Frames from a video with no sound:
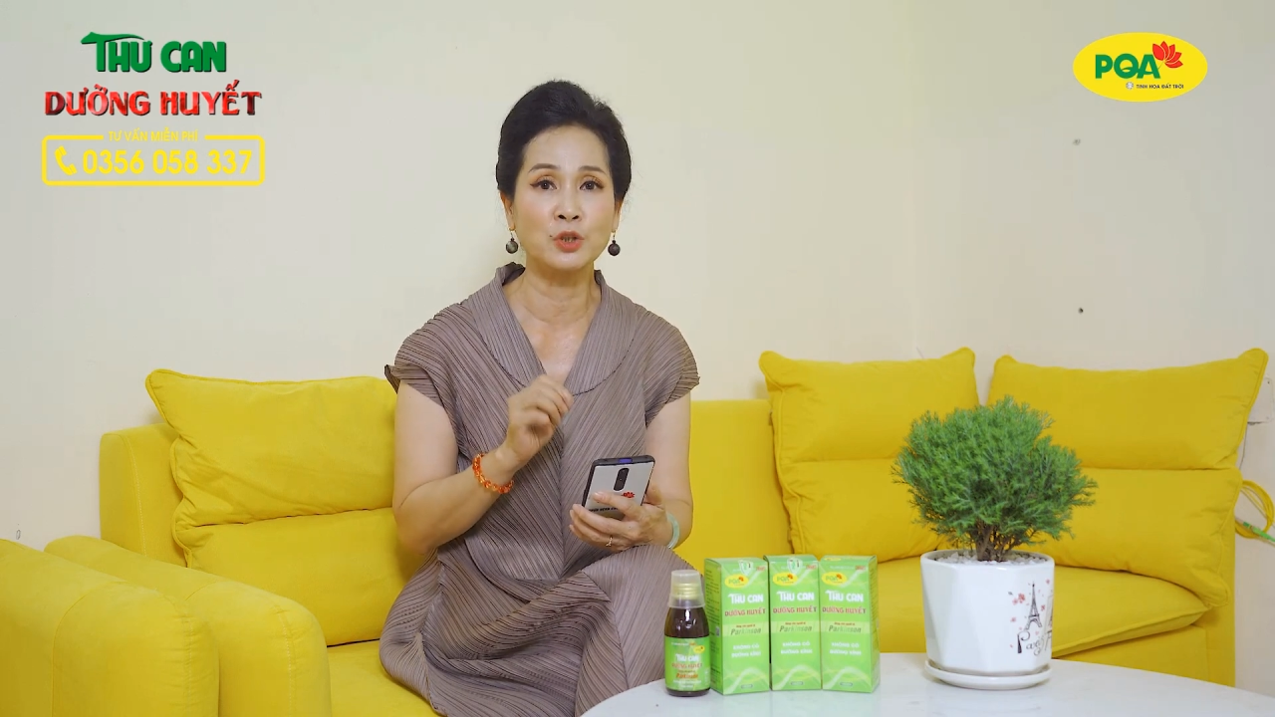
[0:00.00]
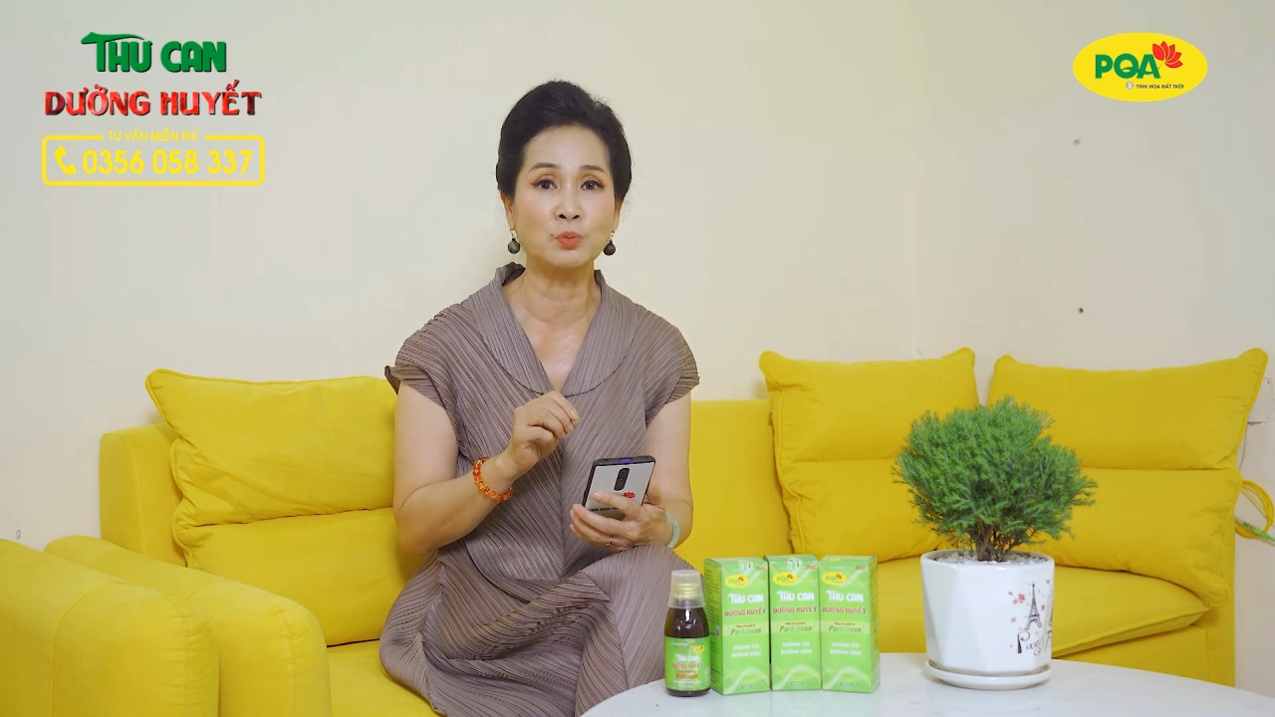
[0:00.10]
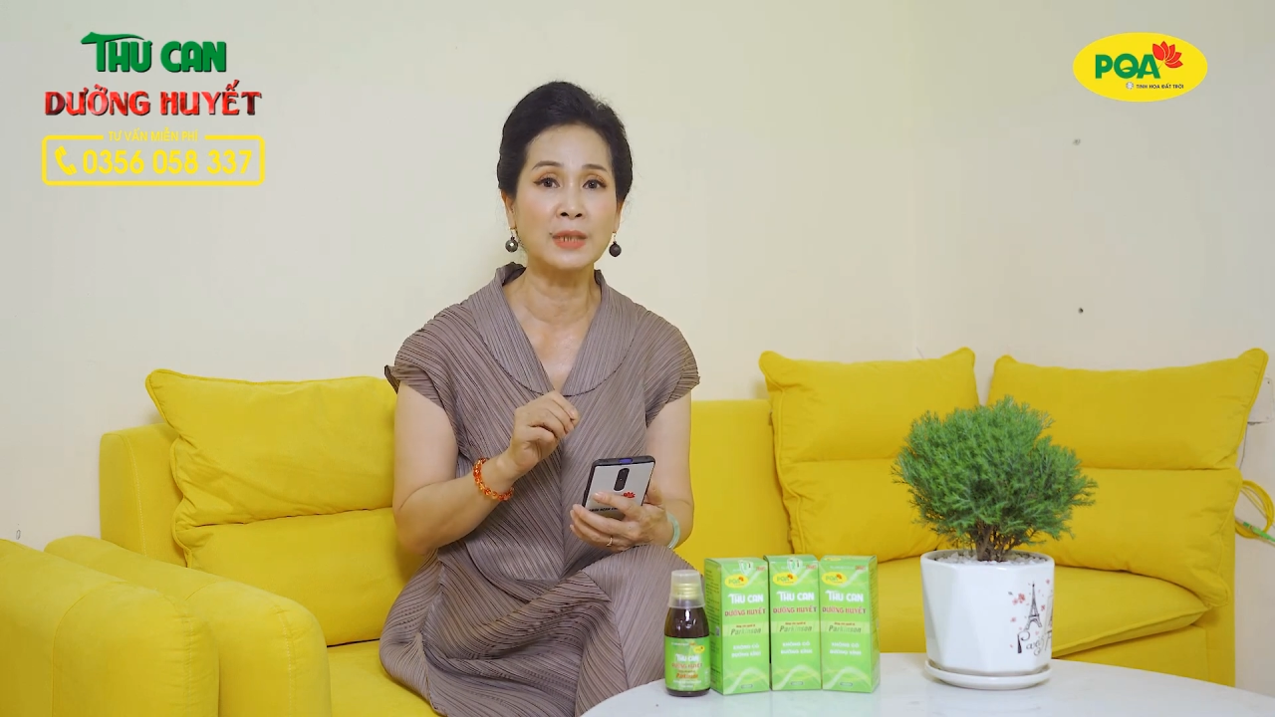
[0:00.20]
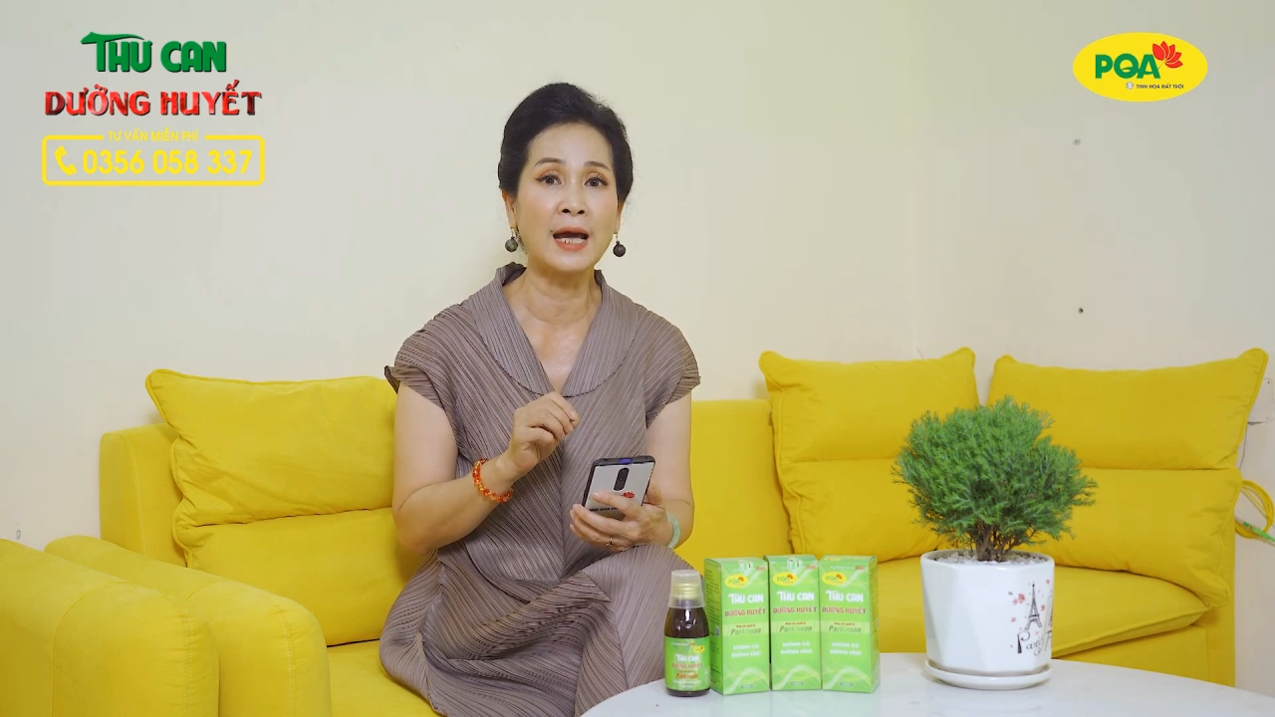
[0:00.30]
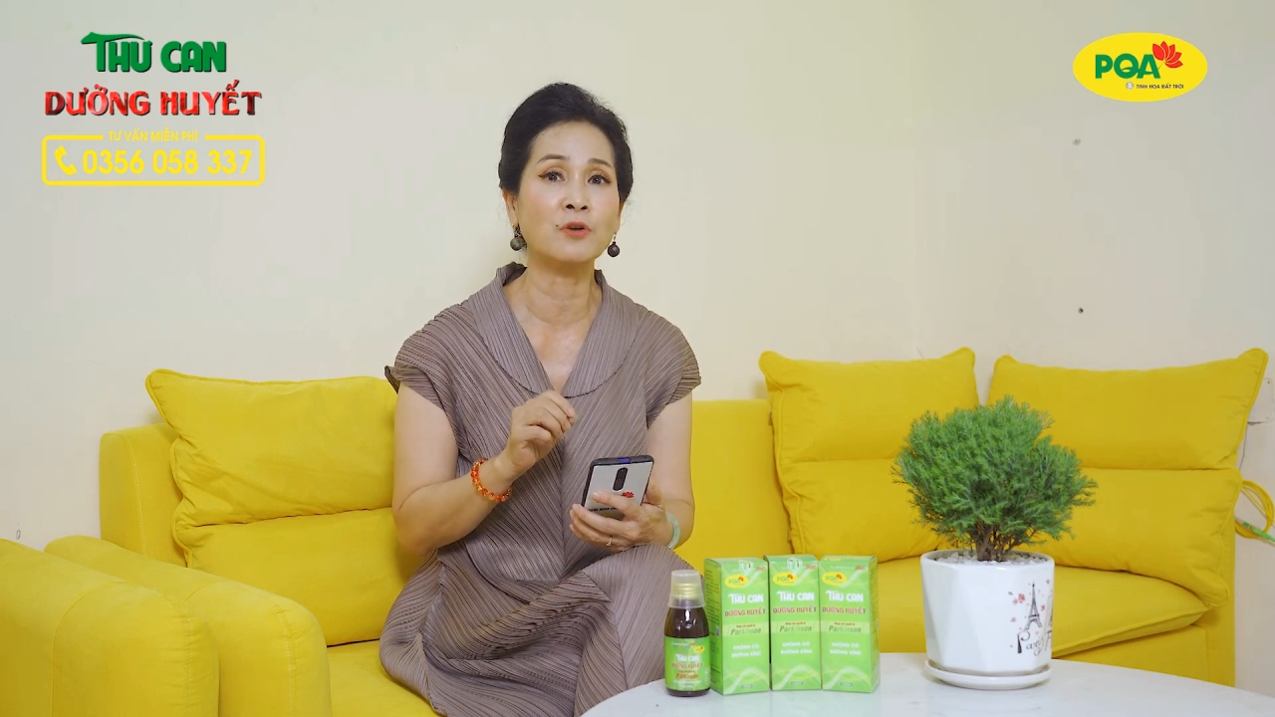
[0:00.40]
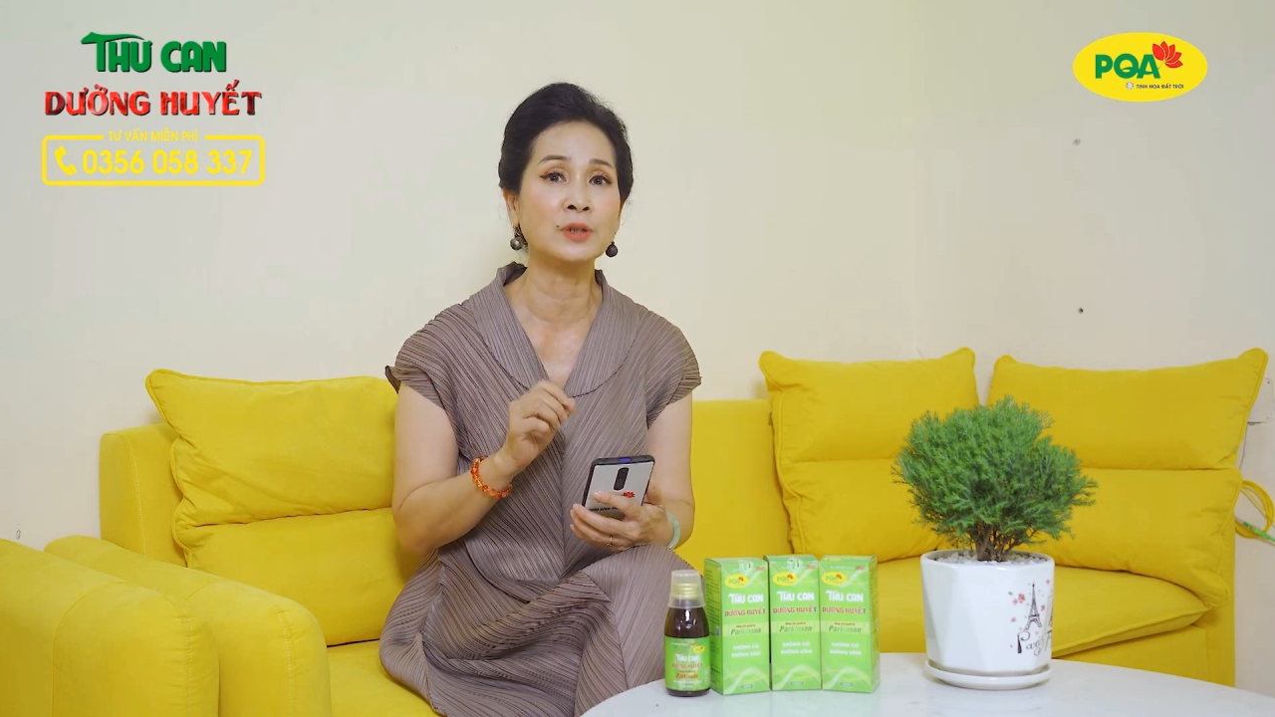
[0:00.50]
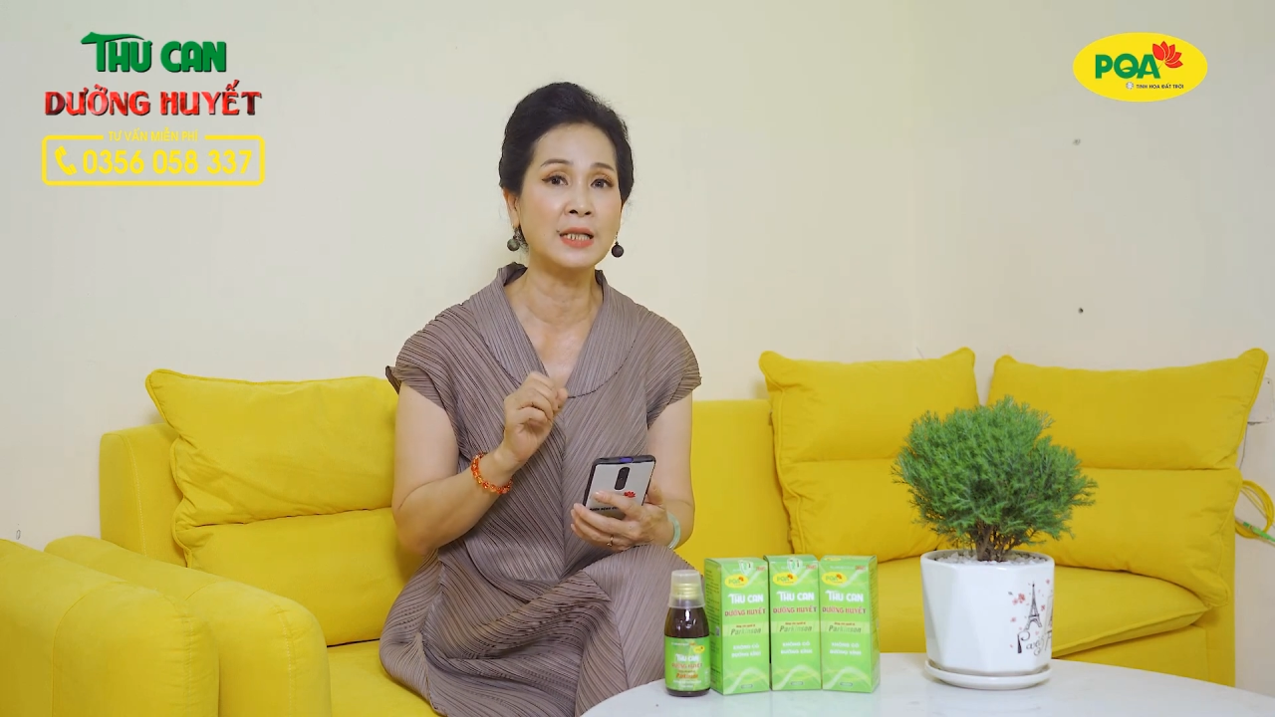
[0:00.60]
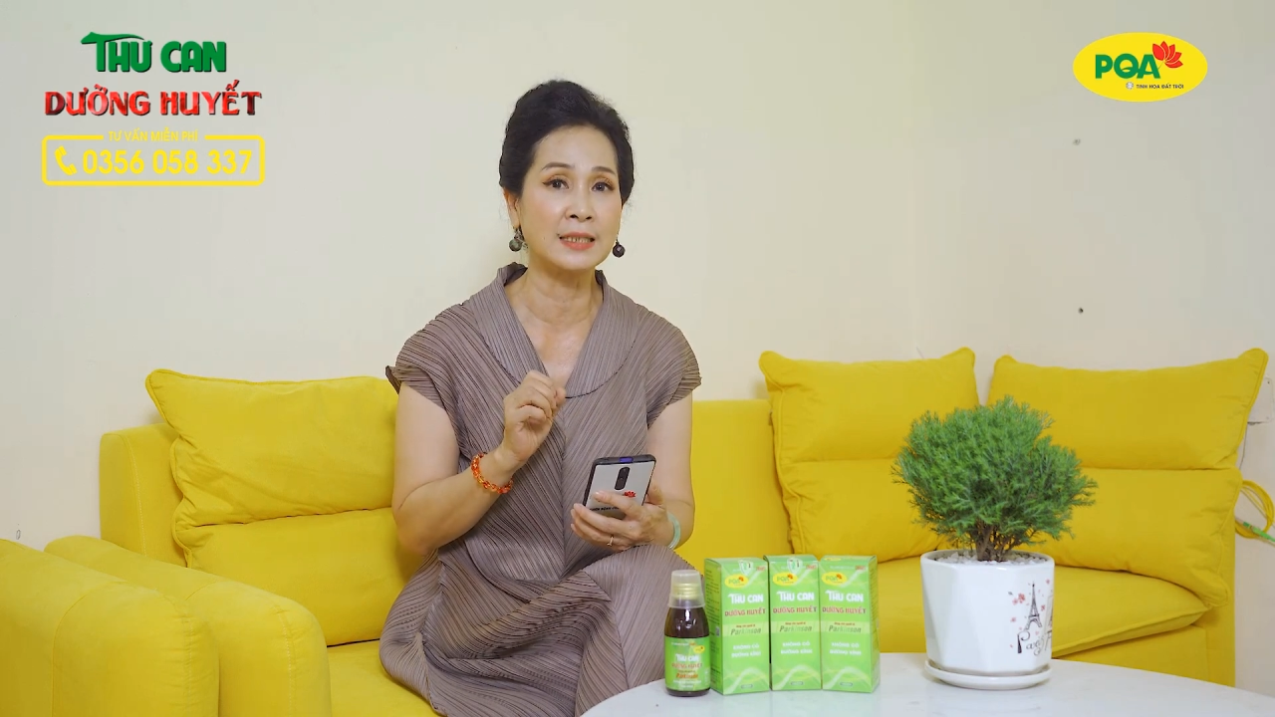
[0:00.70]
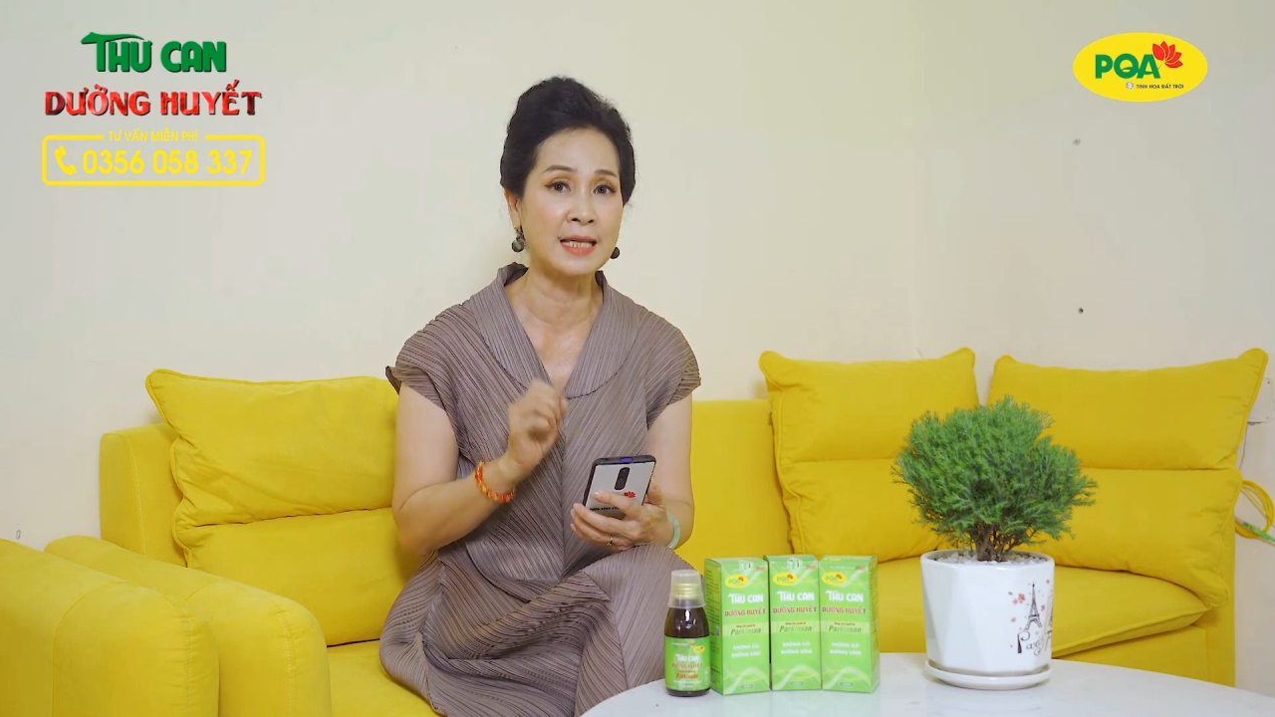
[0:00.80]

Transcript: chúng ta có thể